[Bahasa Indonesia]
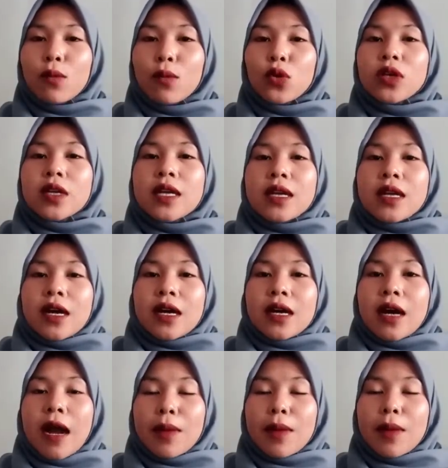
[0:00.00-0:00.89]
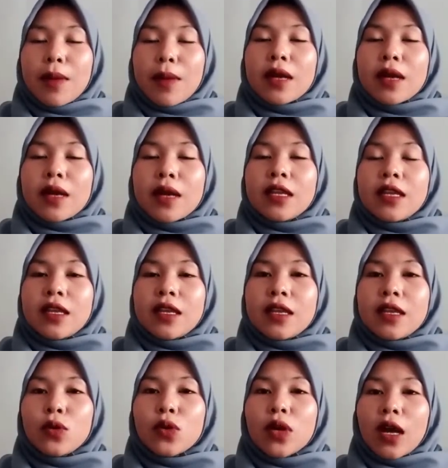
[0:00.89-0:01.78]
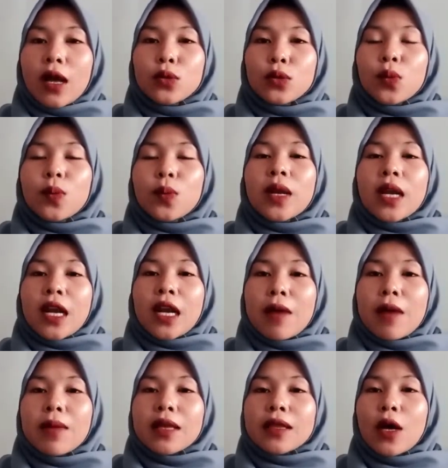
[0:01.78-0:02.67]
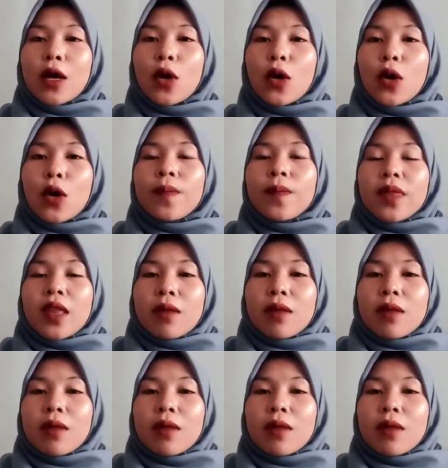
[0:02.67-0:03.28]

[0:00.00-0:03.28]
Namun uh, aman digunakan untuk berenam atau